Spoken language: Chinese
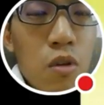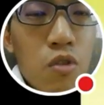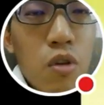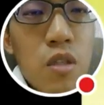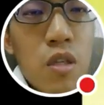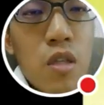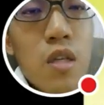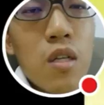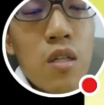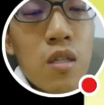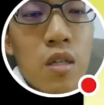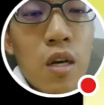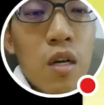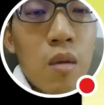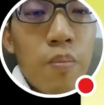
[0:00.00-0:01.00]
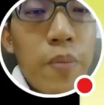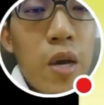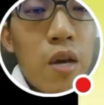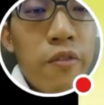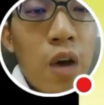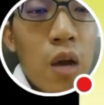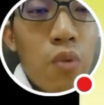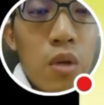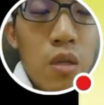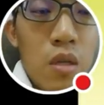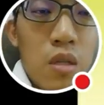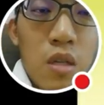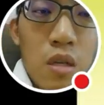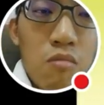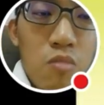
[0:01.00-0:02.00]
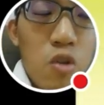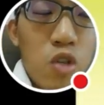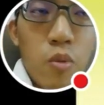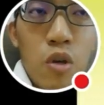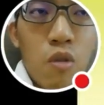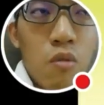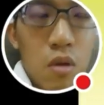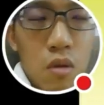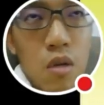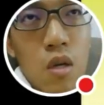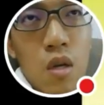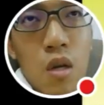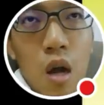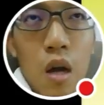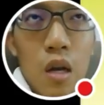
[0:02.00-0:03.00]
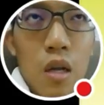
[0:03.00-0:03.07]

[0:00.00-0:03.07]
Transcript: 所以现在这个时代呢，背范文已经没有什么用了啊！